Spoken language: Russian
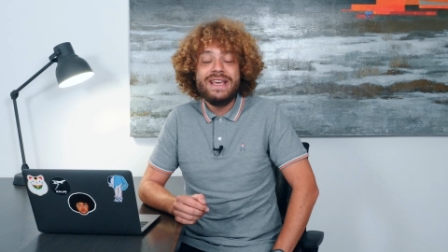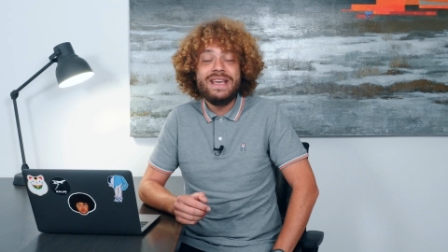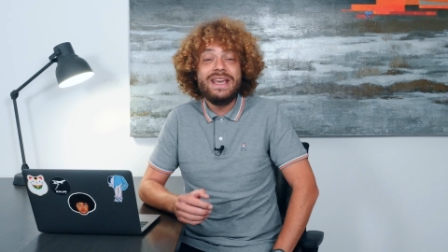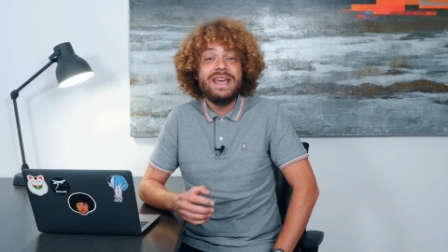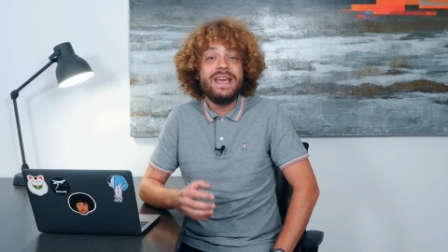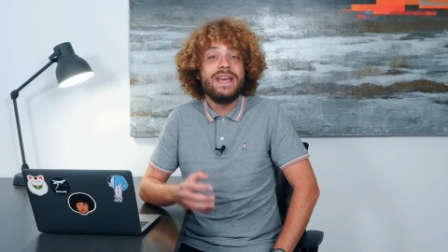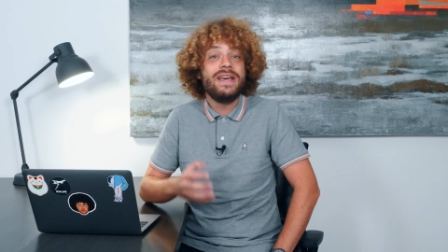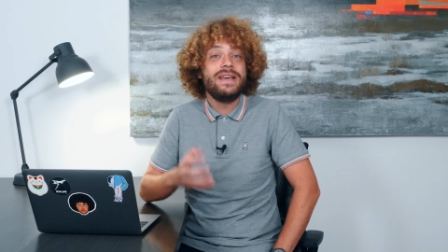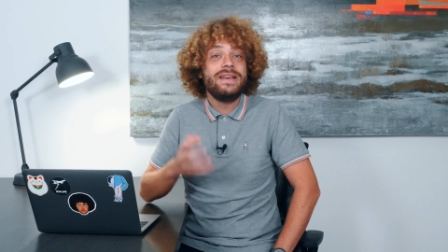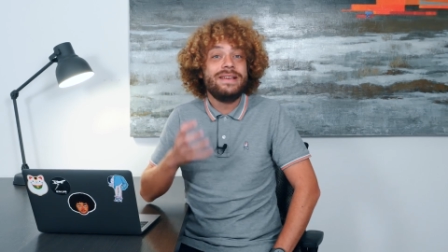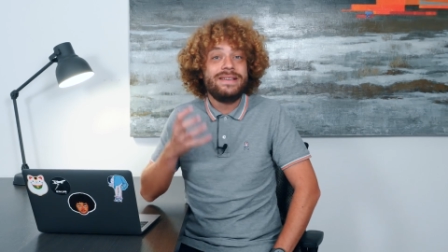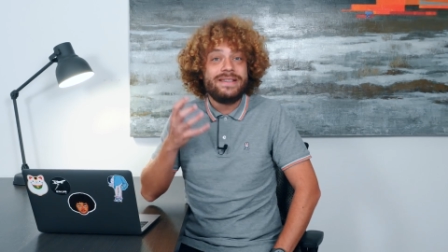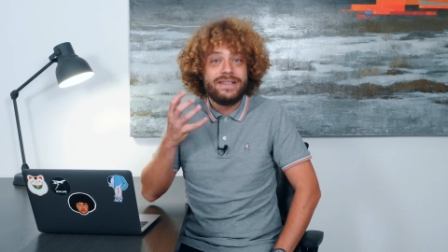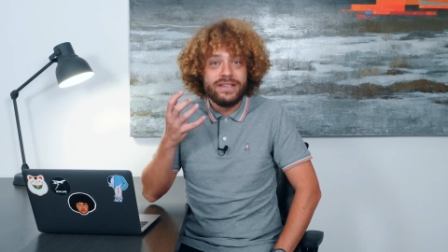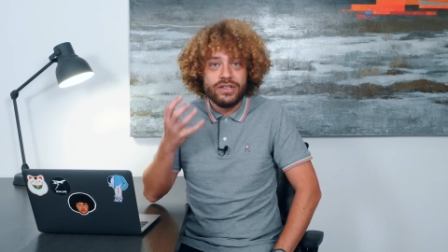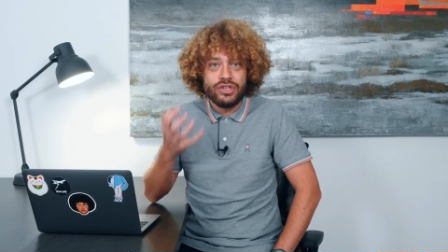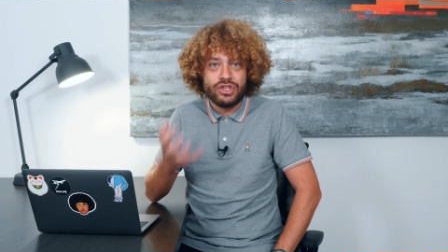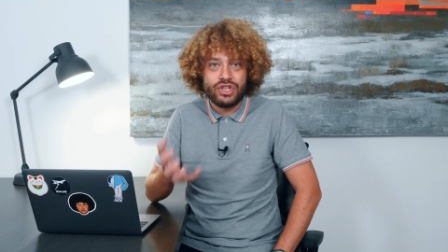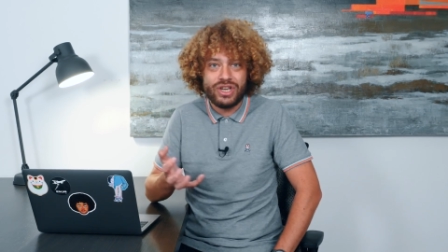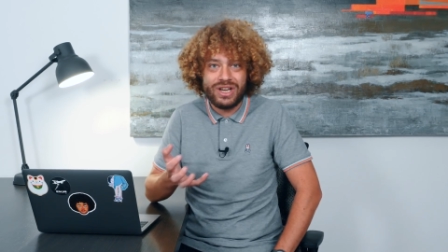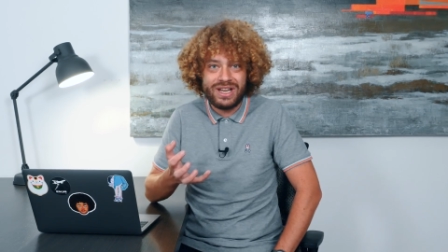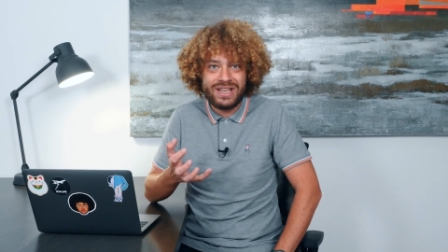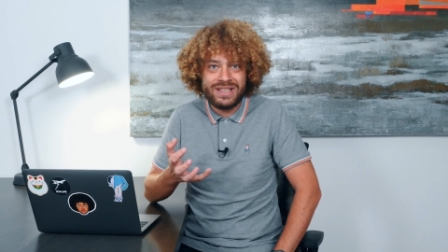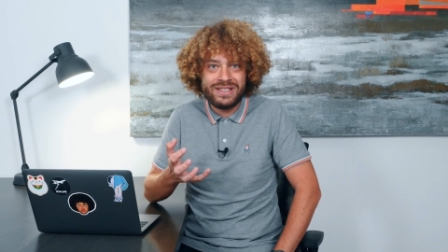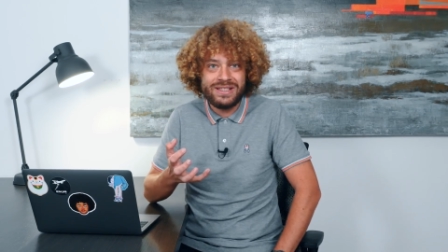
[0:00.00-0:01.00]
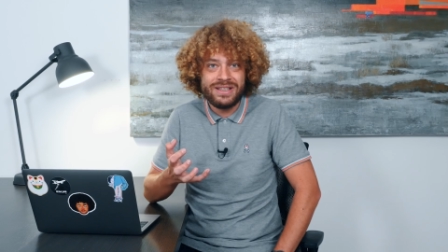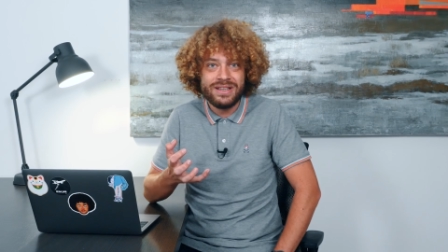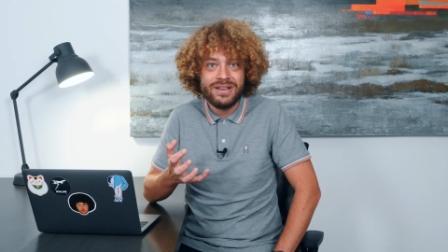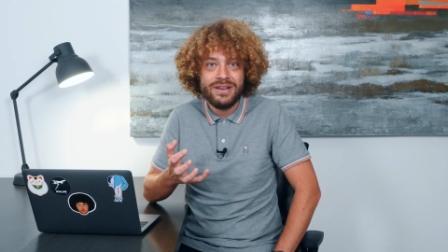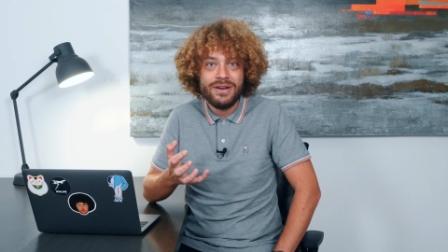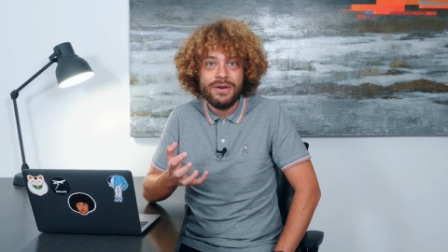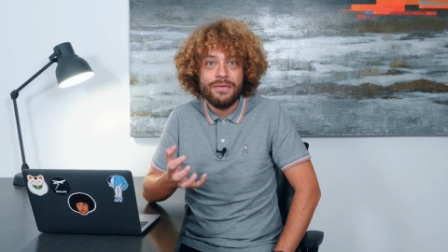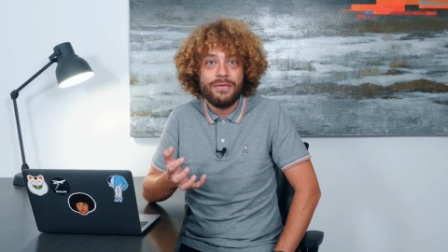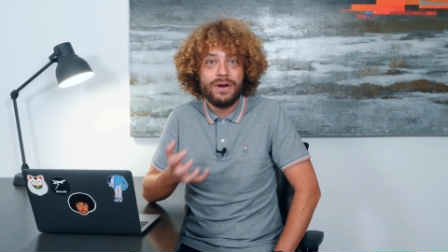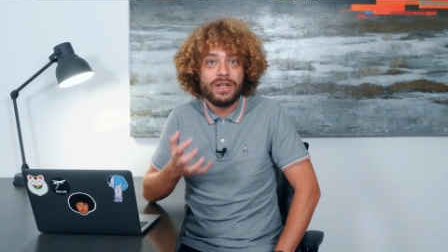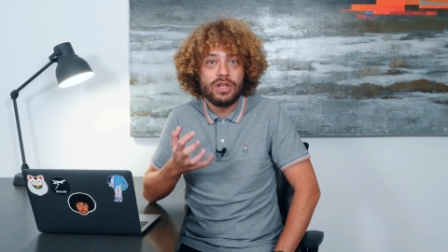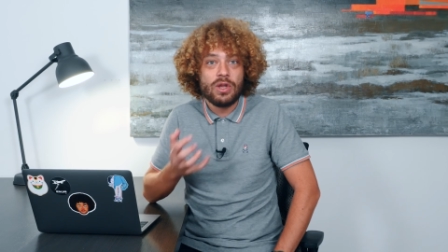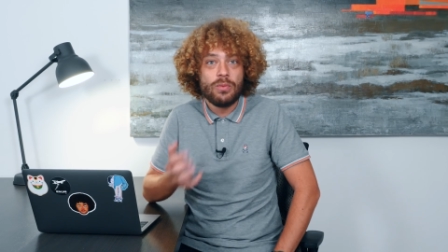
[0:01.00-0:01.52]
И сейчас
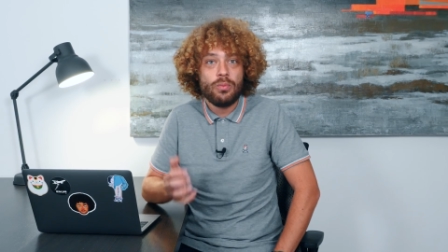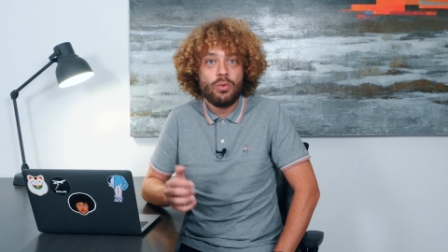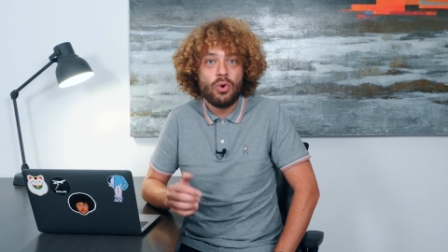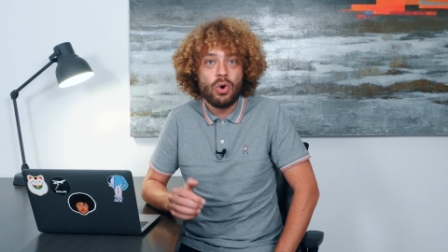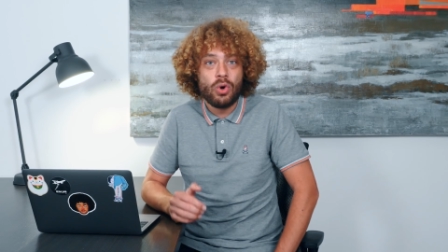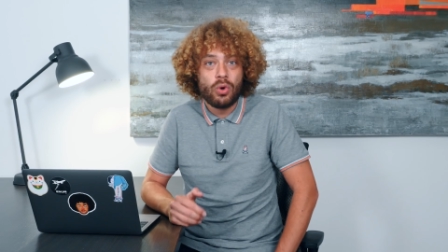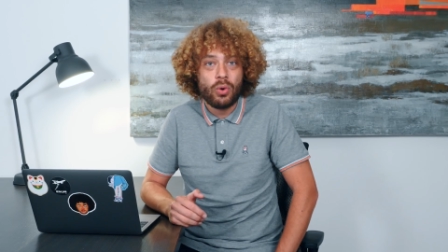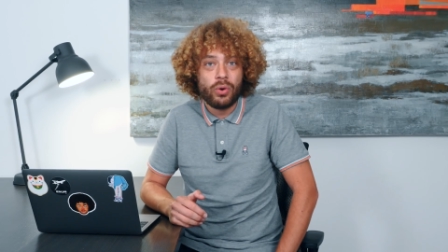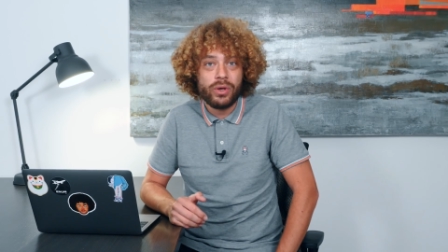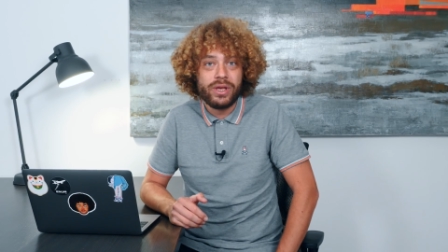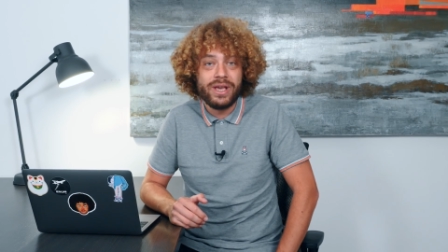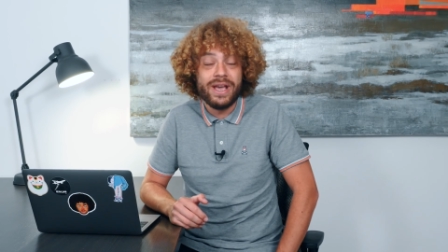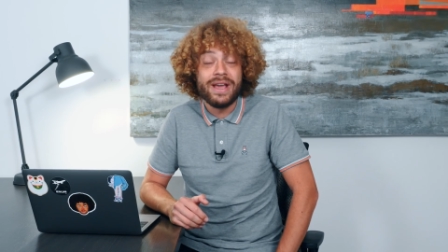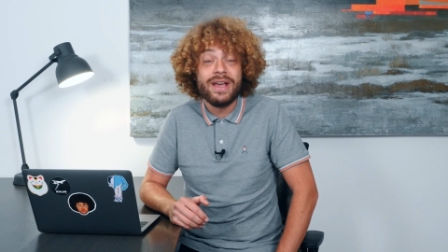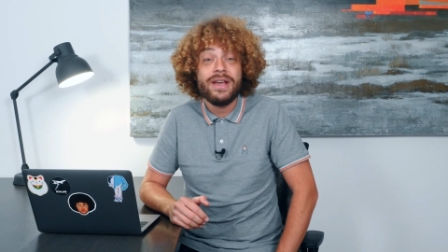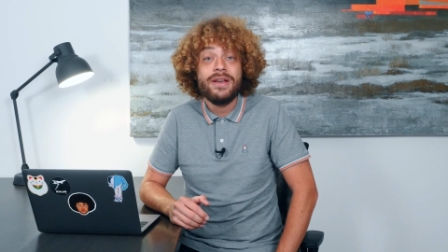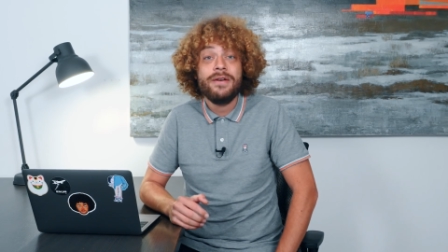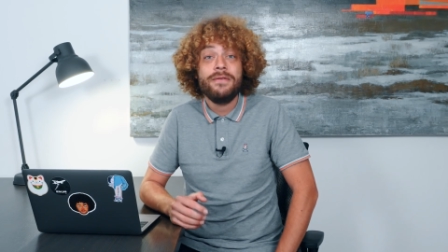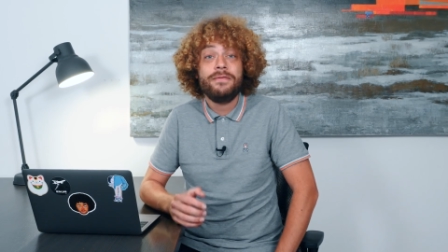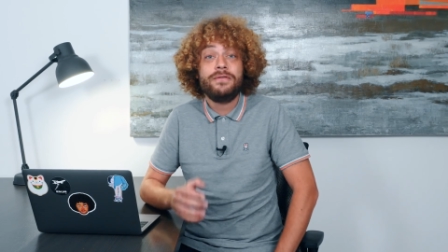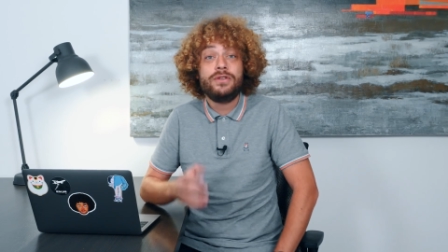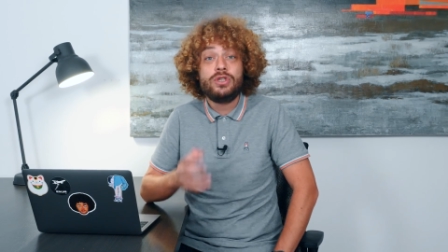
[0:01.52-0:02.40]
в этом округе